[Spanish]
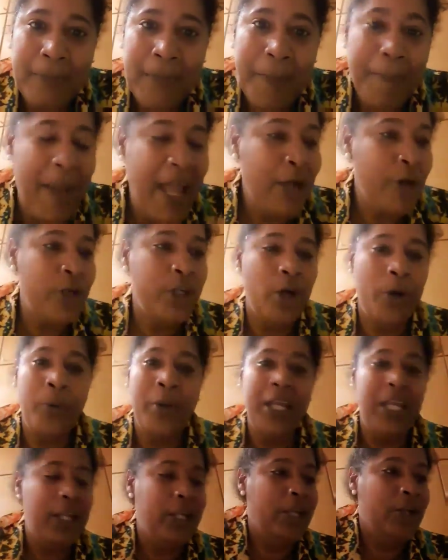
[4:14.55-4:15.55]
Vengo
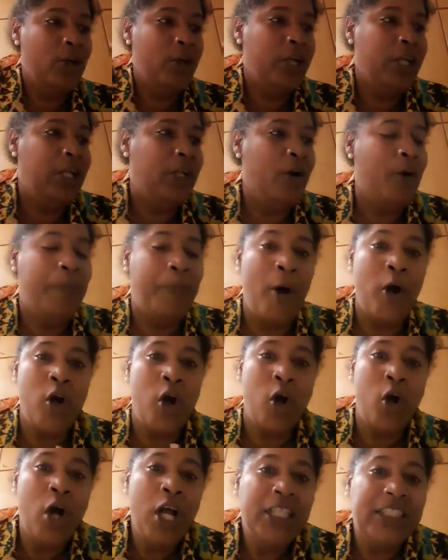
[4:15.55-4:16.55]
y no
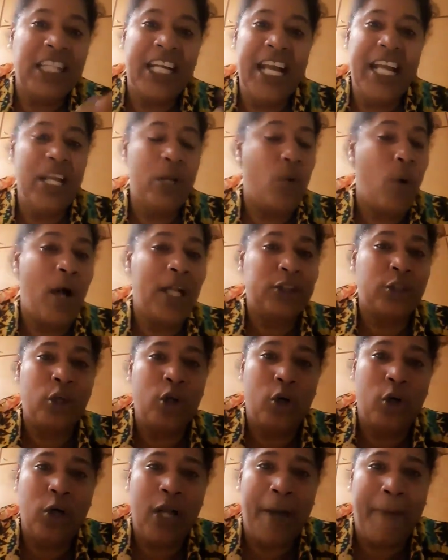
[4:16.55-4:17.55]
pongo tres y
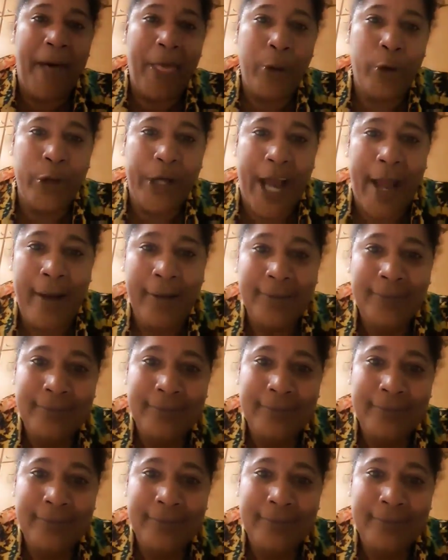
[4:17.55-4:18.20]
cuatro lavadoras.